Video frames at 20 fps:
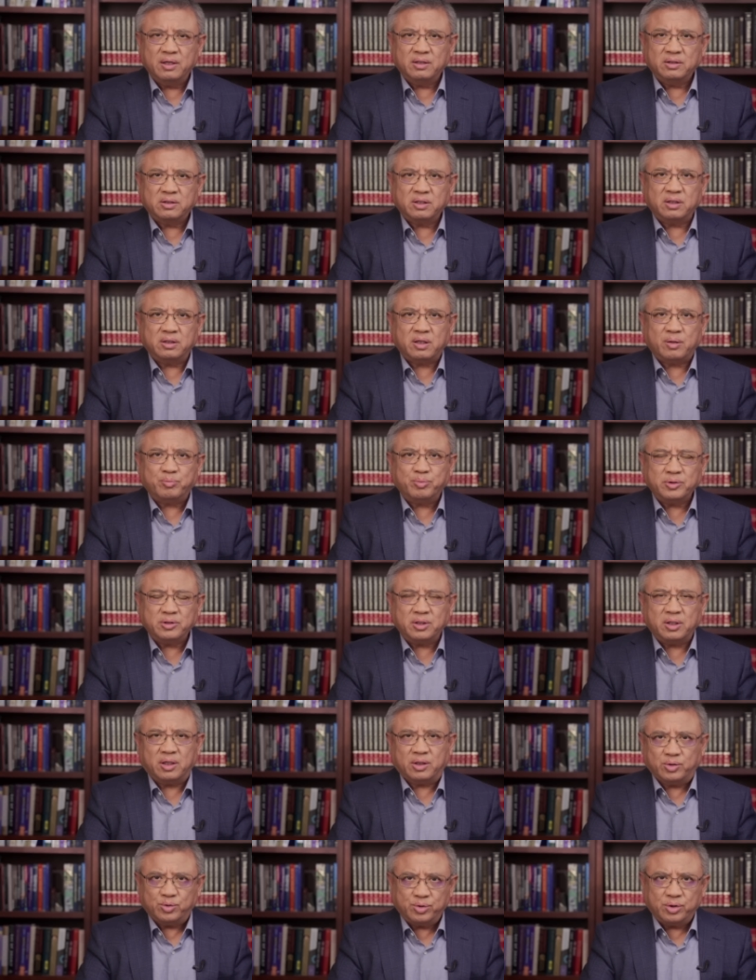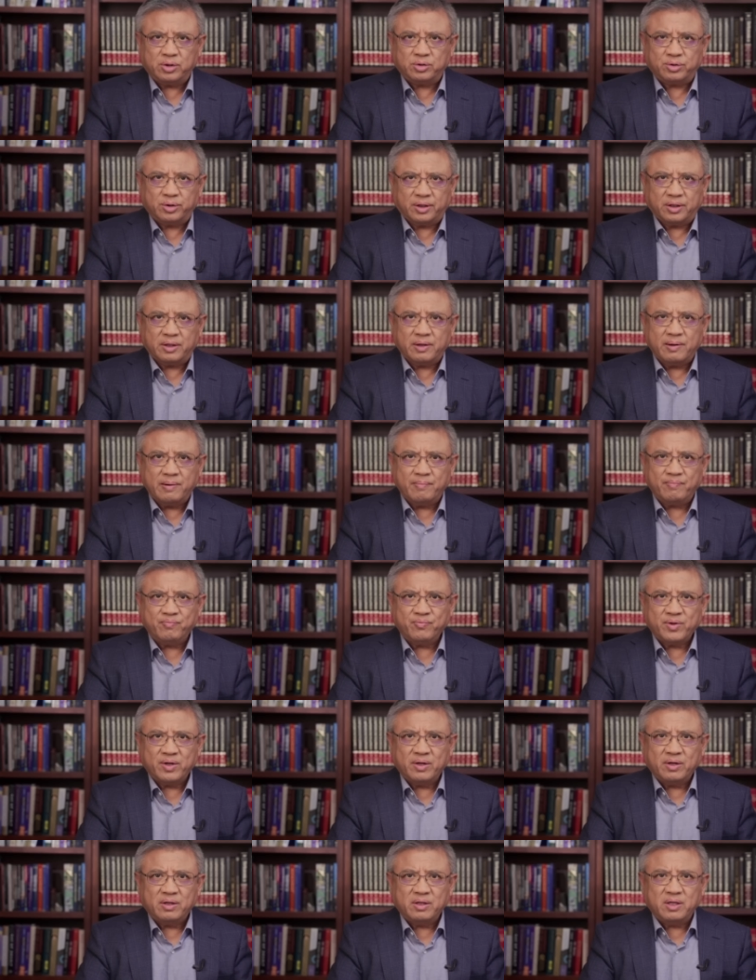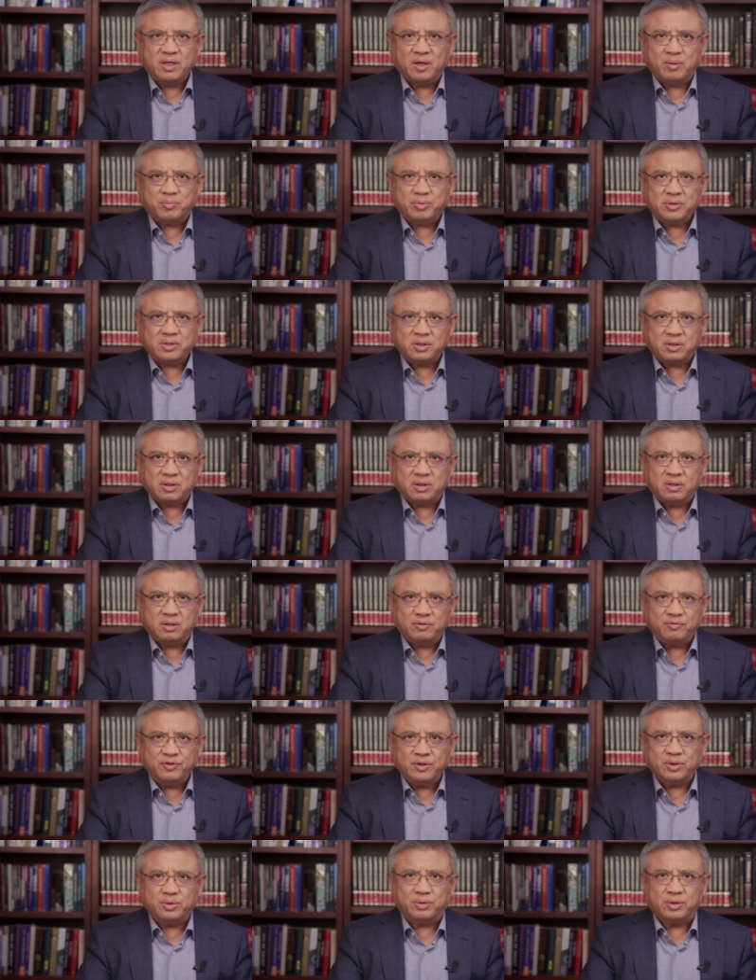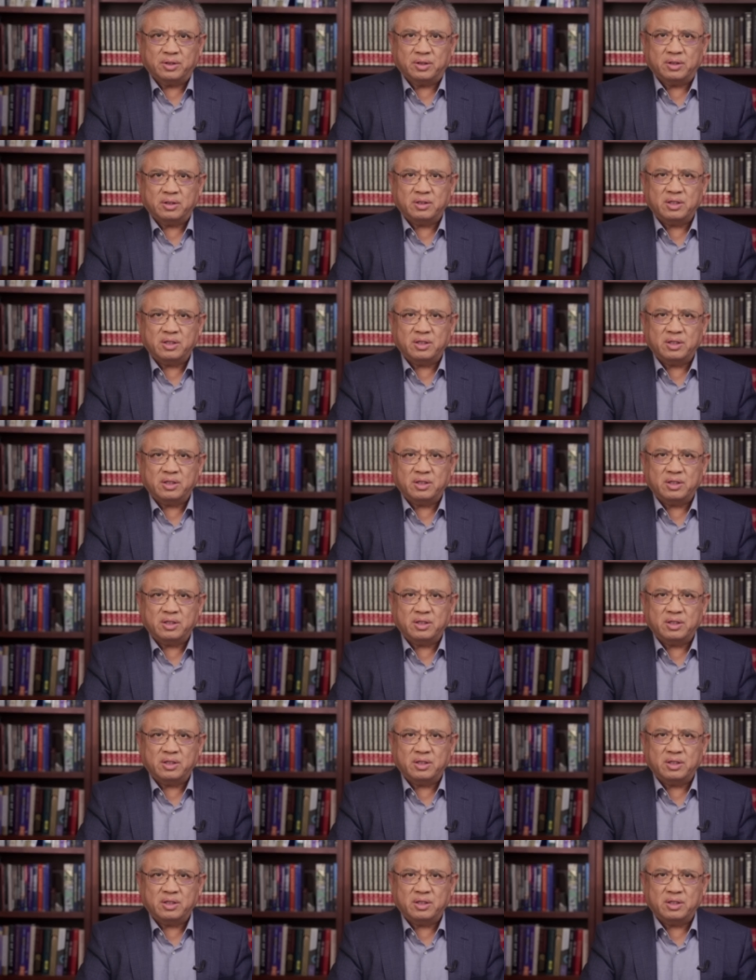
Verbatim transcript: 这个呢不是冷却水，也不是核废水。